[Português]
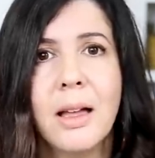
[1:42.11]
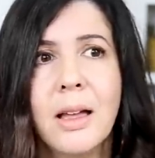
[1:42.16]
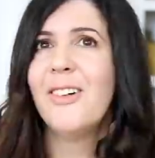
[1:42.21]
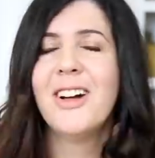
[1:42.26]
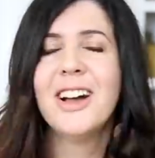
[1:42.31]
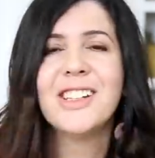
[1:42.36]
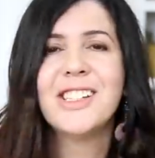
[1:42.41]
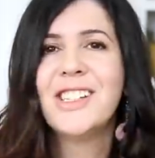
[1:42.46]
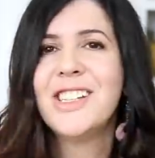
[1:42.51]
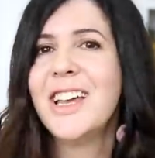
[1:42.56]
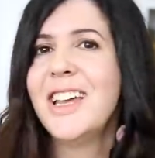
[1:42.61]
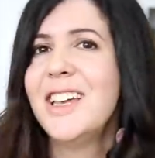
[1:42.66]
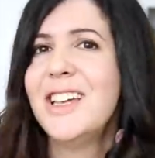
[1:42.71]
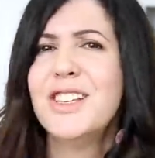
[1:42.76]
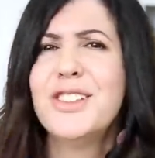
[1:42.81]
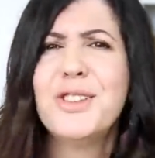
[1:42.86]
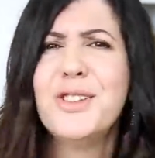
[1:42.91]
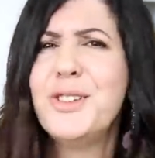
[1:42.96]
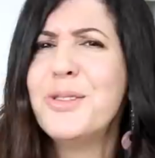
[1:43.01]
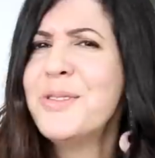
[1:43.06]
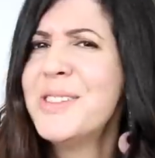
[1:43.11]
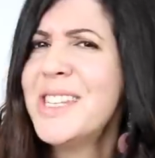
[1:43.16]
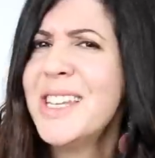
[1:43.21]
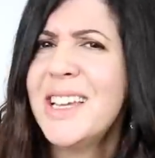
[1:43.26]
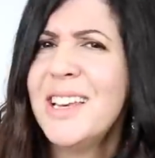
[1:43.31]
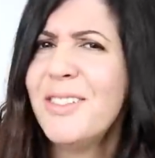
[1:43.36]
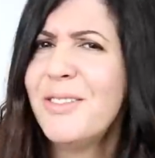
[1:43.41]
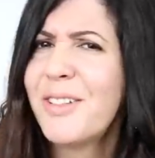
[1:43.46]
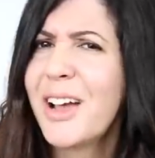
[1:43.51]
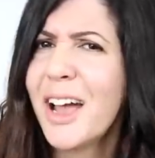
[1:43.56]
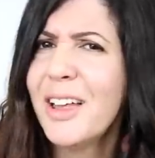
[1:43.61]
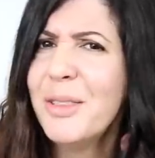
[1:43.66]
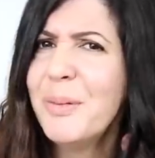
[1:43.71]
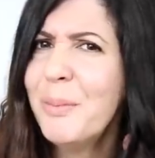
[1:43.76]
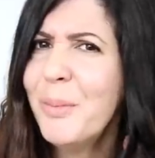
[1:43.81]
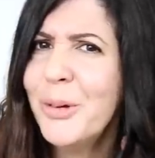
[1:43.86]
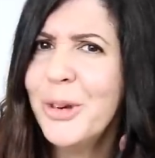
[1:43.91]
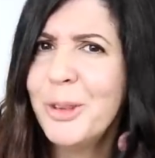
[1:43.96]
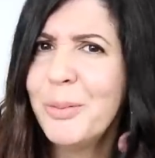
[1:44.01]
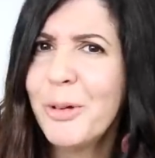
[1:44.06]
Eu achei isso de um significado
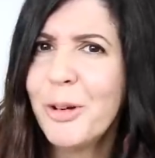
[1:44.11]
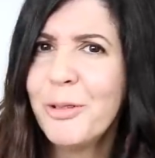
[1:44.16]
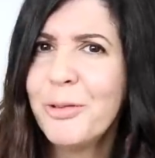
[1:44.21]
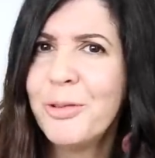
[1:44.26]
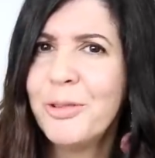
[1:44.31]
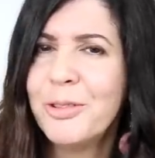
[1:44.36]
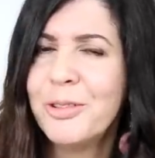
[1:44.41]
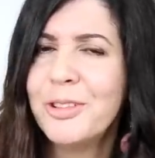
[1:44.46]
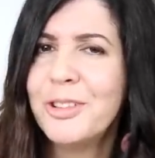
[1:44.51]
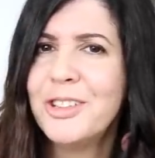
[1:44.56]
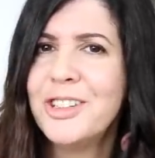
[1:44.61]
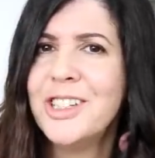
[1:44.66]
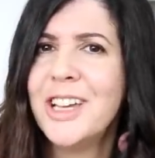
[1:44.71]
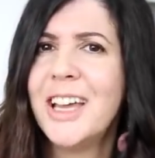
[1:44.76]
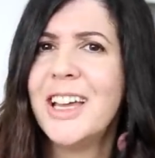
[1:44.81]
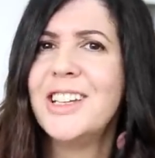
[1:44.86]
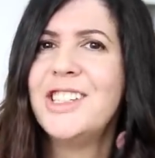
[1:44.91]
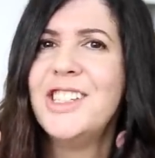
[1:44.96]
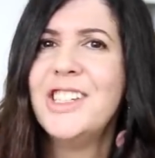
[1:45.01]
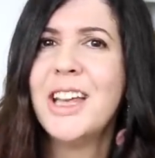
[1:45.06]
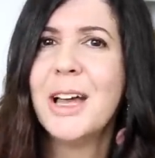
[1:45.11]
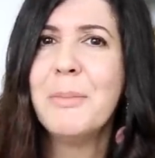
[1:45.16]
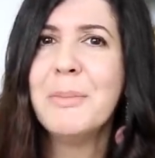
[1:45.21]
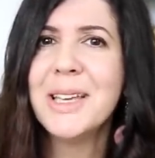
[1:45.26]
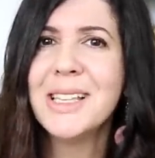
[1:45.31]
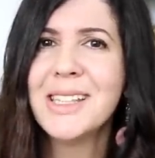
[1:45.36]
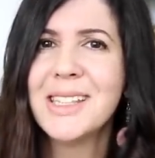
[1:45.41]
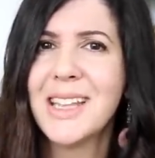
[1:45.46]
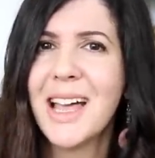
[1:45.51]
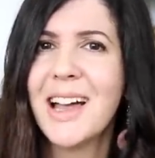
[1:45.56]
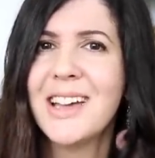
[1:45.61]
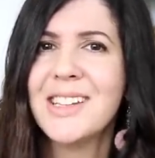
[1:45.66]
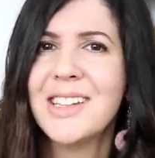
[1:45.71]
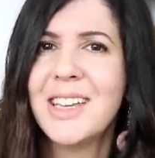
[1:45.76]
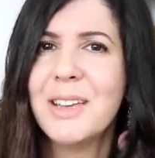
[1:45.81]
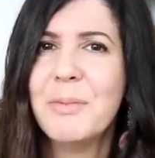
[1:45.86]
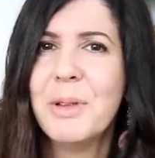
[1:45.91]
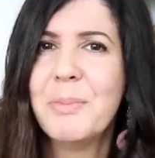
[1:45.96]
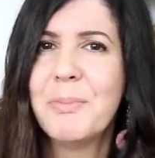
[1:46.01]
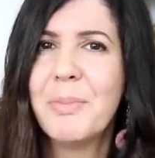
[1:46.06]
muito profundo, gente, e a mensagem
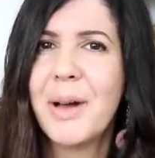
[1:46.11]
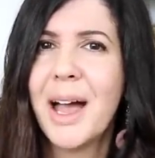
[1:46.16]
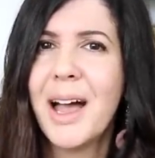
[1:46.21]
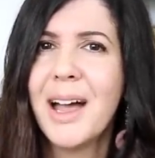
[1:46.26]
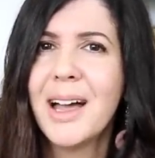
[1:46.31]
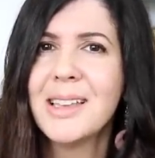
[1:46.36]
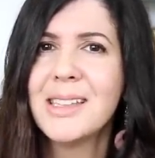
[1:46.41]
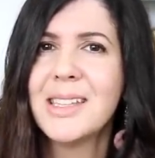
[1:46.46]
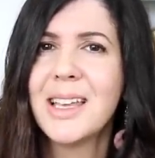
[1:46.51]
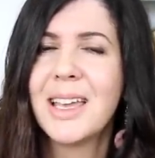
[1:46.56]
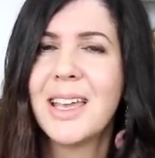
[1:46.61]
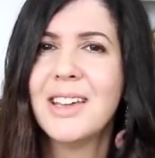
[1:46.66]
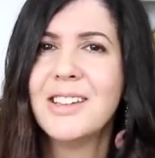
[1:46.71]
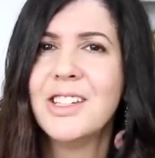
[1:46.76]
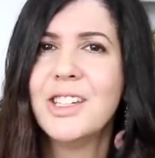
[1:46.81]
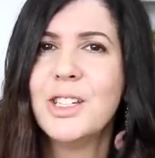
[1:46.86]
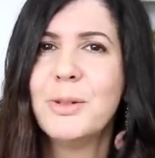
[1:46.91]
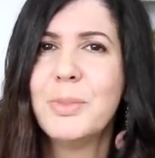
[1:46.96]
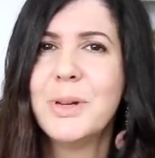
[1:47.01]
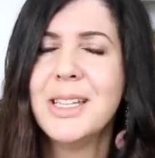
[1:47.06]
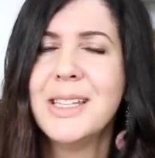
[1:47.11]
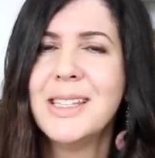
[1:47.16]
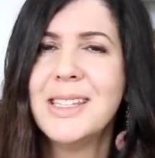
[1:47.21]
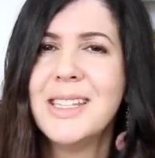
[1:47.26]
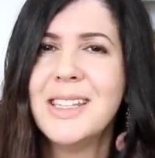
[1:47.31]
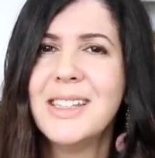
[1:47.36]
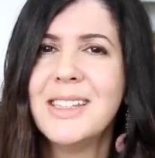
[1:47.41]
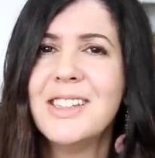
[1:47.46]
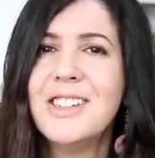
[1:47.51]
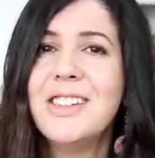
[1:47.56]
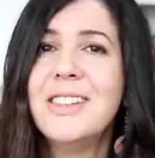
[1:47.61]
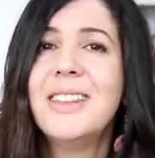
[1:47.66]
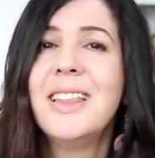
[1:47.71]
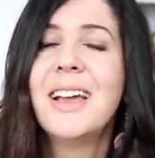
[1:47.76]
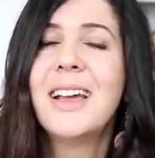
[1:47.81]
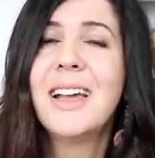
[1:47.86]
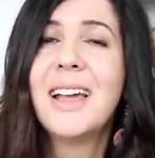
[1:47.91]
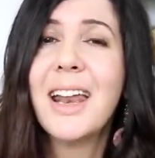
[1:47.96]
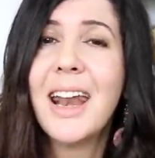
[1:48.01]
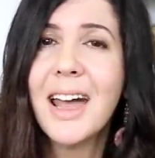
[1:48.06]
que me passa é que a gente precisa de
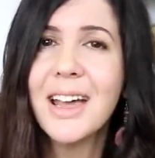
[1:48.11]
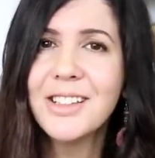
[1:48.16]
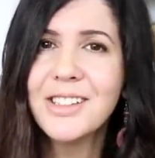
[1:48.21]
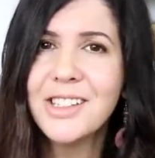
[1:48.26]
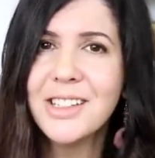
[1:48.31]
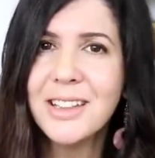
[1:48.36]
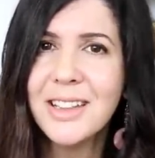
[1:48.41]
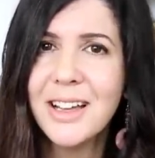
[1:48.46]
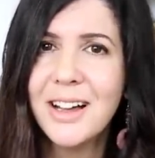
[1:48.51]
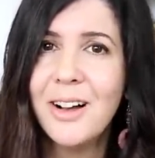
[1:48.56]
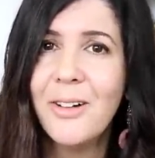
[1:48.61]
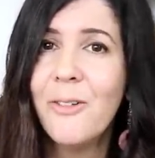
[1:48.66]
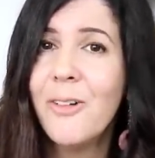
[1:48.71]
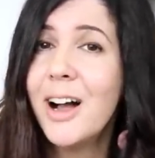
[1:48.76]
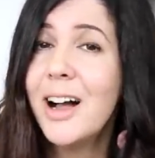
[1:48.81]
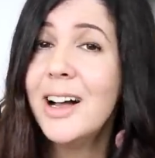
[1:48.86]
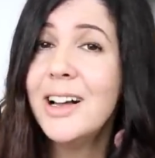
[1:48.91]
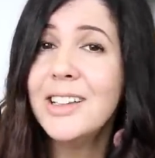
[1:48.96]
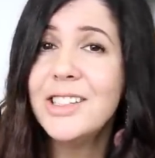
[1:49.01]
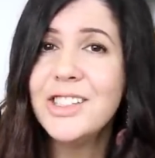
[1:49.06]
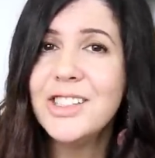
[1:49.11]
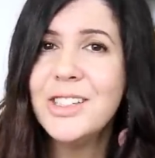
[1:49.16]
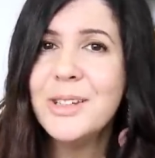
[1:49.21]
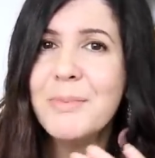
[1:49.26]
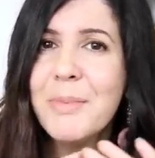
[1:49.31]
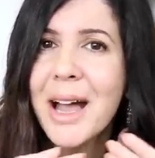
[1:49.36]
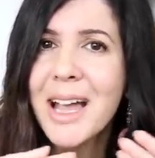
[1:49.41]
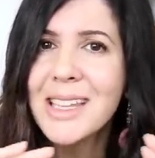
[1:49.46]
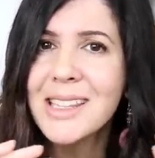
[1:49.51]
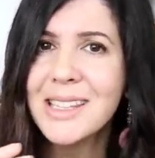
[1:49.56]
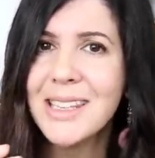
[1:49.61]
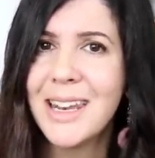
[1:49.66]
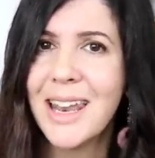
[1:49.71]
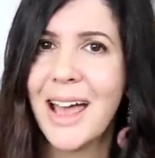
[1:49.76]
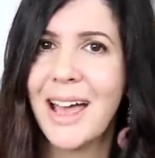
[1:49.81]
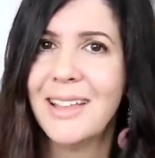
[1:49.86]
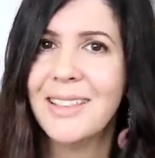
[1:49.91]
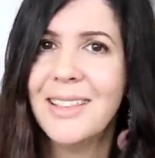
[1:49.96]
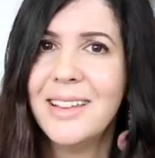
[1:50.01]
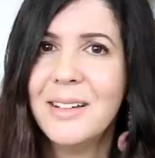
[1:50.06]
ter gratidão antes de mais
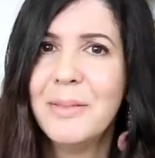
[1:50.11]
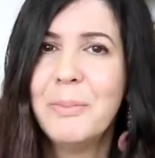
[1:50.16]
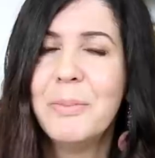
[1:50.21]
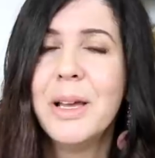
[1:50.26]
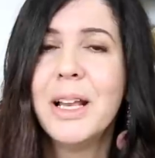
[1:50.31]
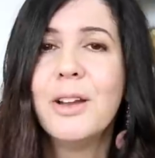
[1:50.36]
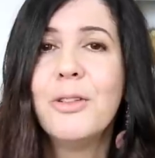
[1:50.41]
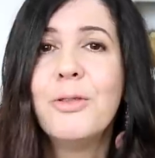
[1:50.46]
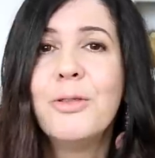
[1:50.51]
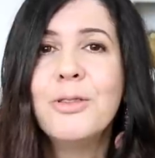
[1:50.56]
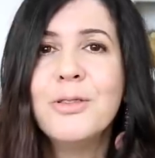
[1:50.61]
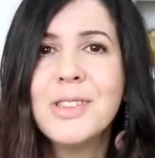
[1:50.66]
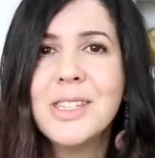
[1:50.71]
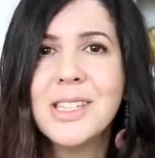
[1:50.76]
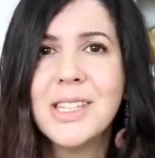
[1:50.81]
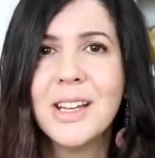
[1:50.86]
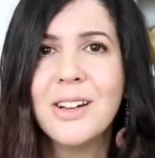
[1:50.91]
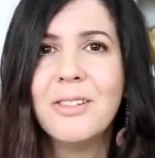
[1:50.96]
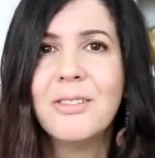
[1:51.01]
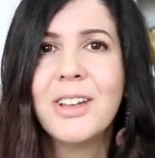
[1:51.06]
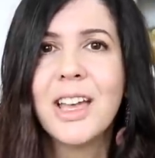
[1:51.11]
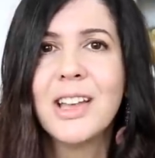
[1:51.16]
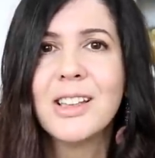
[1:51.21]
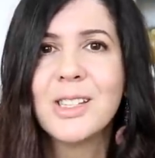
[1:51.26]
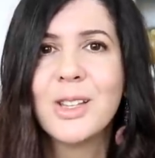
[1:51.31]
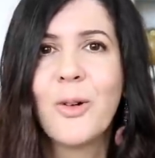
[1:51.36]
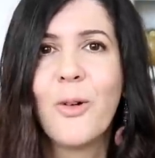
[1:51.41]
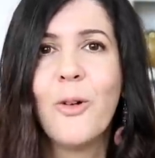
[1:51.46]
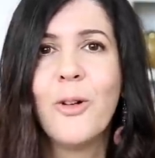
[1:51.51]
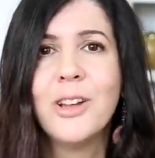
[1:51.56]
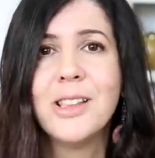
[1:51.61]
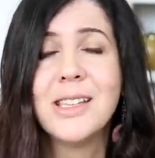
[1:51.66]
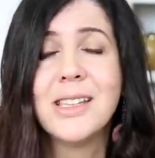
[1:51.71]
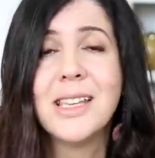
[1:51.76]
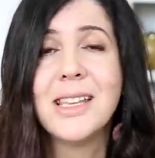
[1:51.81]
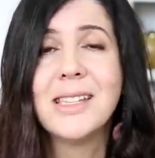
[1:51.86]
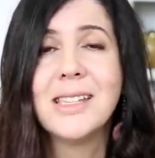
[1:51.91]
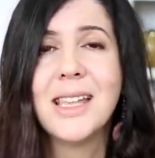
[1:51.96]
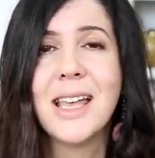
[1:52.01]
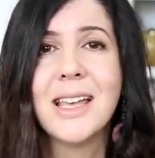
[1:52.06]
nada pela função que as coisas
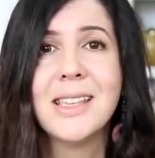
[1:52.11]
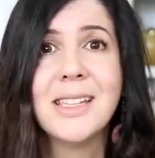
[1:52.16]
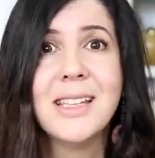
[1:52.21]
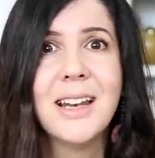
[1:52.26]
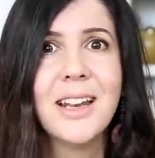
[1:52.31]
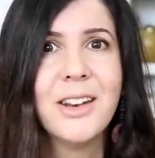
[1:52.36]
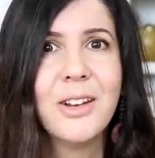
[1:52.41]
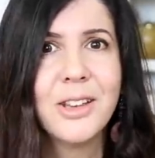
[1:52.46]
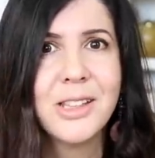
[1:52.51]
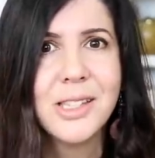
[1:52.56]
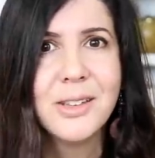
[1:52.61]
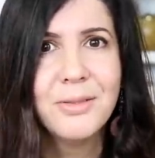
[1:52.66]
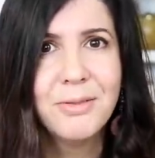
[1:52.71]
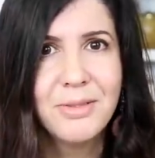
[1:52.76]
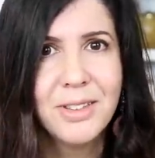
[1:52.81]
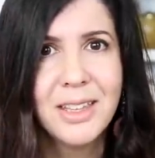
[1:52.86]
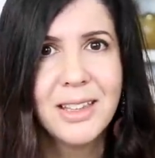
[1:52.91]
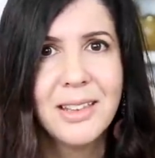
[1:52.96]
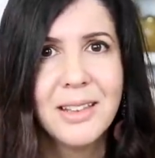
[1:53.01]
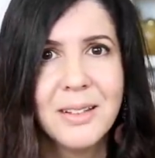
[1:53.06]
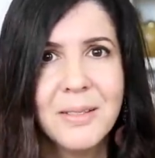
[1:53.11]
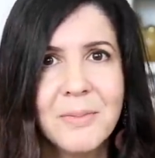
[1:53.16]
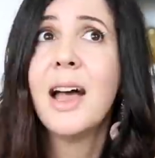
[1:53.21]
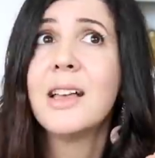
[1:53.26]
exercem na nossa vida.